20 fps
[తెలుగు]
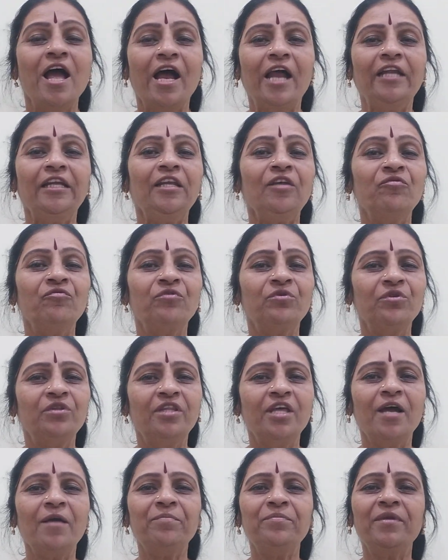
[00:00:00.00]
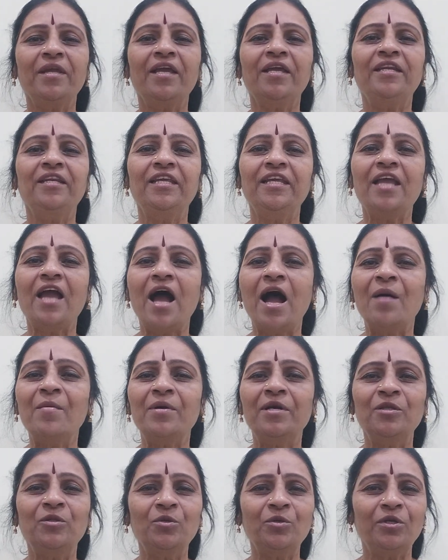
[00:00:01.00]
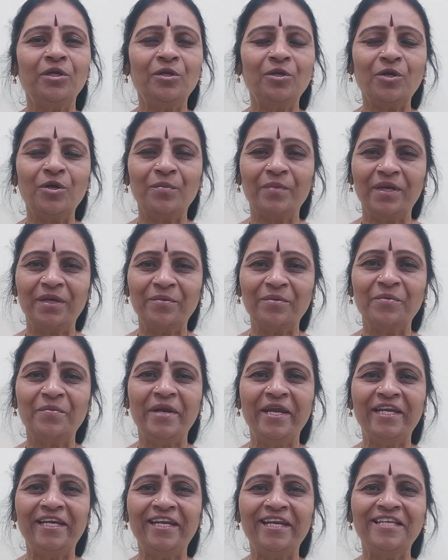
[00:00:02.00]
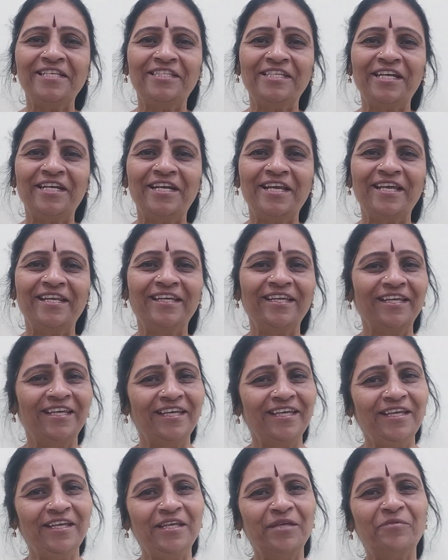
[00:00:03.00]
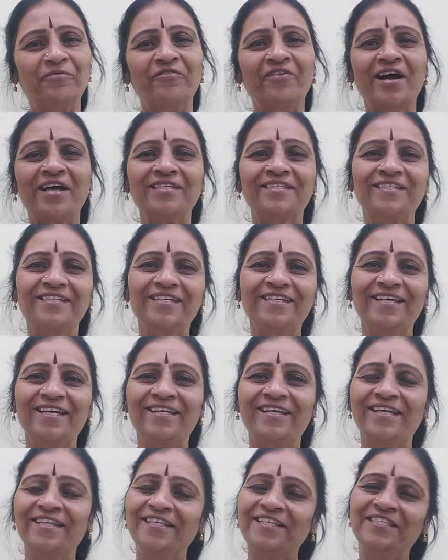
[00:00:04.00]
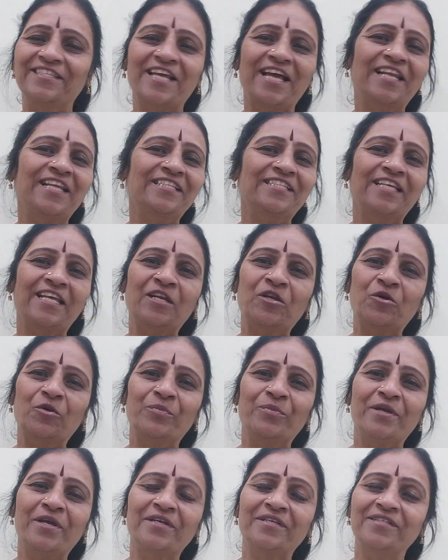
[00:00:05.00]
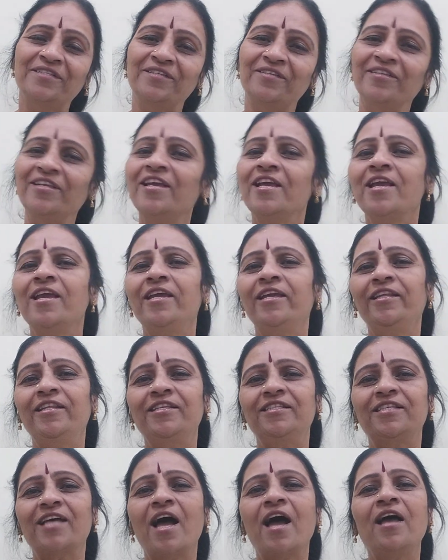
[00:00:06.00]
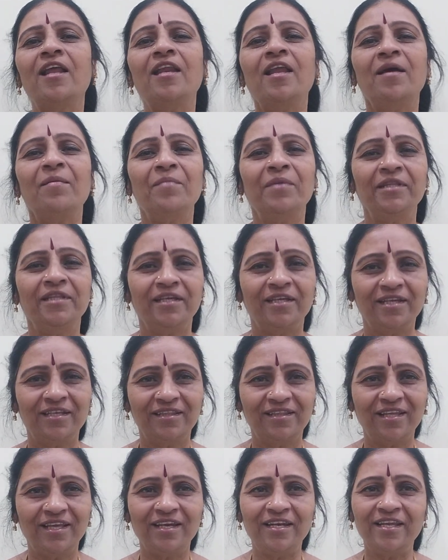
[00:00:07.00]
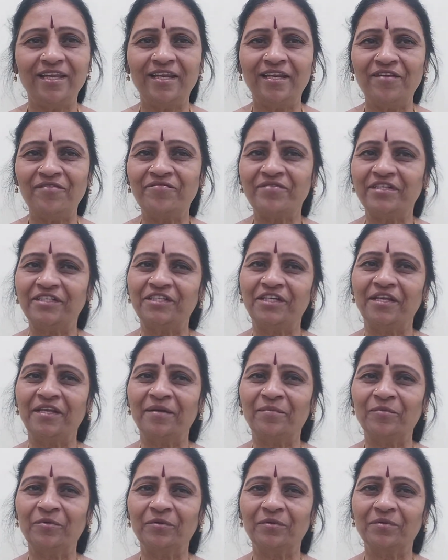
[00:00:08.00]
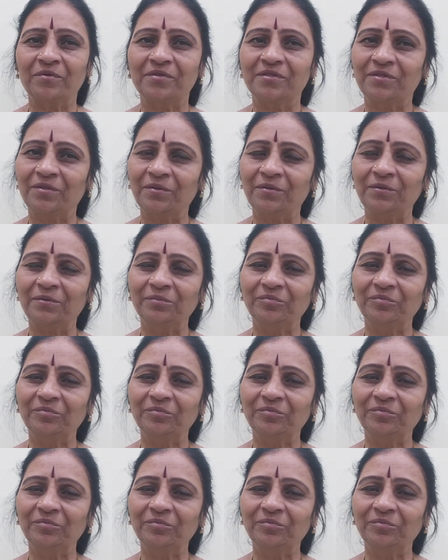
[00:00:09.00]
అంటే వృద్ధాప్యాన్ని ఆమడ దూరంలో మనము మెయింటైన్ చేయడానికి ఫాస్టింగ్ అనేది చాలా చాలా ఉపయోగిస్తుంది ఇది చాలామందికి తెలియని విషయము సో